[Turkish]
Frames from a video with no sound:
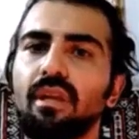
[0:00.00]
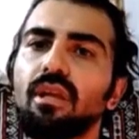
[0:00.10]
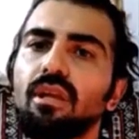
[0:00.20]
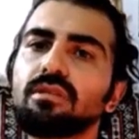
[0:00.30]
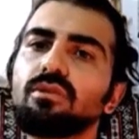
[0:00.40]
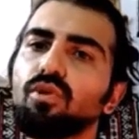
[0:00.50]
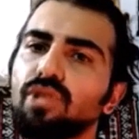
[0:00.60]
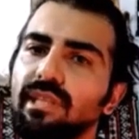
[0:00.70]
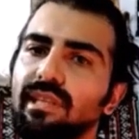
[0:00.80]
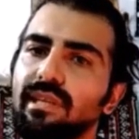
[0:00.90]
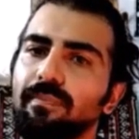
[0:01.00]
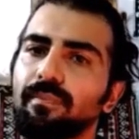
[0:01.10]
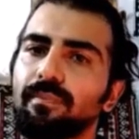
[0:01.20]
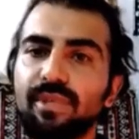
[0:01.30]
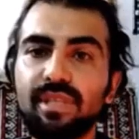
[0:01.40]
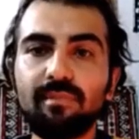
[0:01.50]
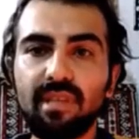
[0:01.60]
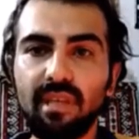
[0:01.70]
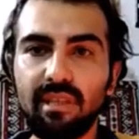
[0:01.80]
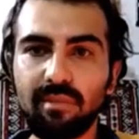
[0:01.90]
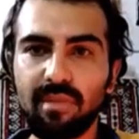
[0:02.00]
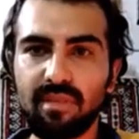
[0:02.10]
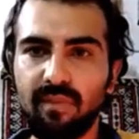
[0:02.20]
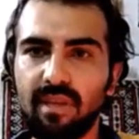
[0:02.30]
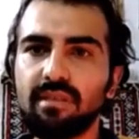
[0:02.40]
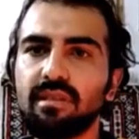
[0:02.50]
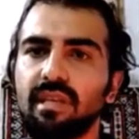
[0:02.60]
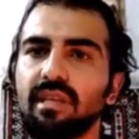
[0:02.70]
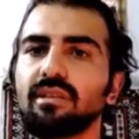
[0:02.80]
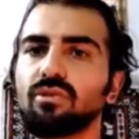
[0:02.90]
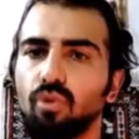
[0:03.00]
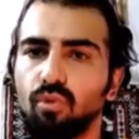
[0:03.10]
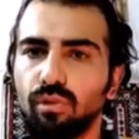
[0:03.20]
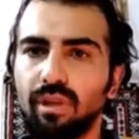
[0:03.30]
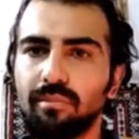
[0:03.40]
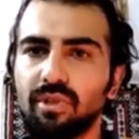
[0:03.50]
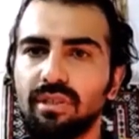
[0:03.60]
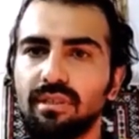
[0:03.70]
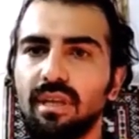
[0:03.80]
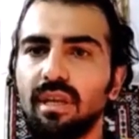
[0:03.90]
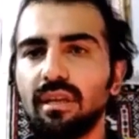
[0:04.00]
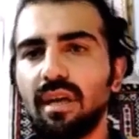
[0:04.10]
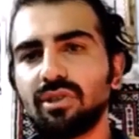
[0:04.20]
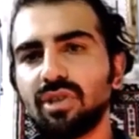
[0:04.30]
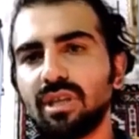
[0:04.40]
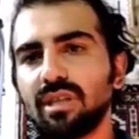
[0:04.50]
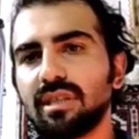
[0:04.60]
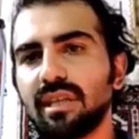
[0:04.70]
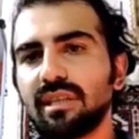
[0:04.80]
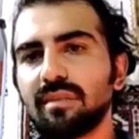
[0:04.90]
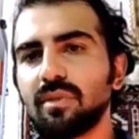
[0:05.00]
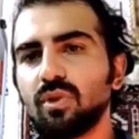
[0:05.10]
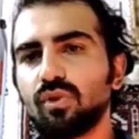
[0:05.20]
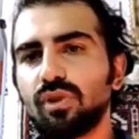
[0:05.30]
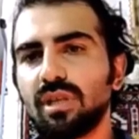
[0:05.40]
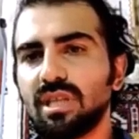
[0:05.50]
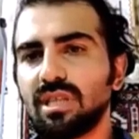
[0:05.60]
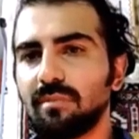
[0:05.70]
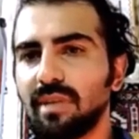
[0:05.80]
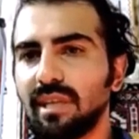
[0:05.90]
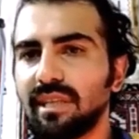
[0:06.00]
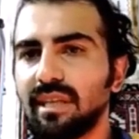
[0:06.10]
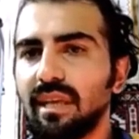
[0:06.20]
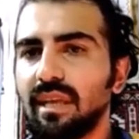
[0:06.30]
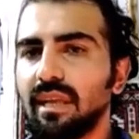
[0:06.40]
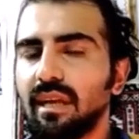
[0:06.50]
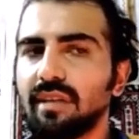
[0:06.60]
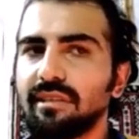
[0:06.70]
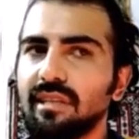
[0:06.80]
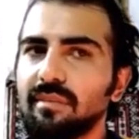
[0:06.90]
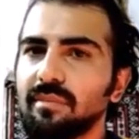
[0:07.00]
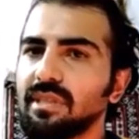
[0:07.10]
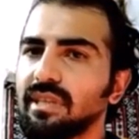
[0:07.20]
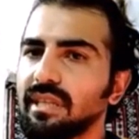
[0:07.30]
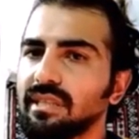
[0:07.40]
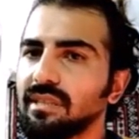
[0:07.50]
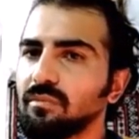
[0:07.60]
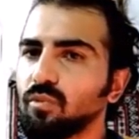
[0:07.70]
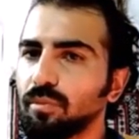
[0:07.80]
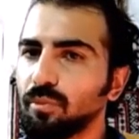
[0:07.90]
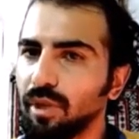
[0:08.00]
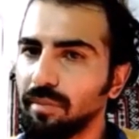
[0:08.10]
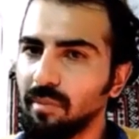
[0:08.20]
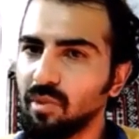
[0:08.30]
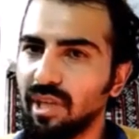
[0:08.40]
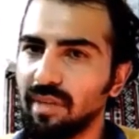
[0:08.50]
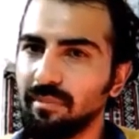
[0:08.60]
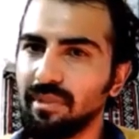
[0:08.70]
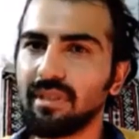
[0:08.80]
E, özetle bizim sayılarımız var, sayıları çok kullanmışız. Ancak sayılarımızı gösterecek simgelere atalarımız gereksinim duyup türetmemişler mi